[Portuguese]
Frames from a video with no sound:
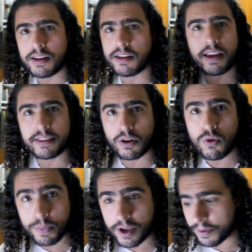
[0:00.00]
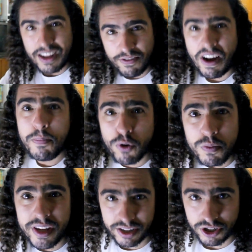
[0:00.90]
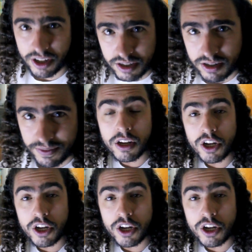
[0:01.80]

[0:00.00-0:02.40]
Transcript: ninguém interromper. Vai por mim, gente.